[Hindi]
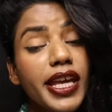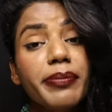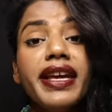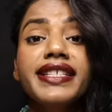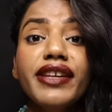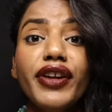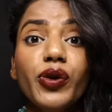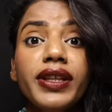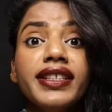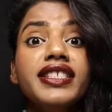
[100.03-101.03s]
एक भी ऐसी
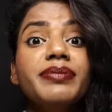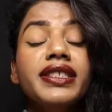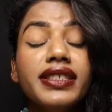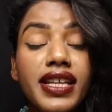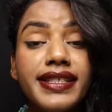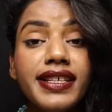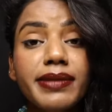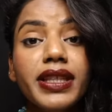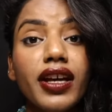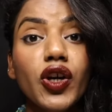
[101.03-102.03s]
वीडियो नहीं थी जिसमें सही सही
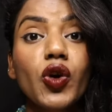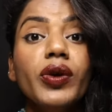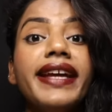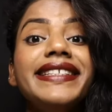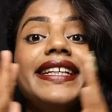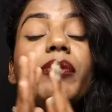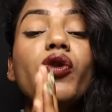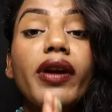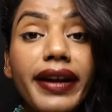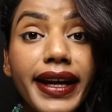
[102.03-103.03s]
से बता रखा हो कि एग्जैक्ट
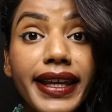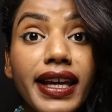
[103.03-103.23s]
आपको करना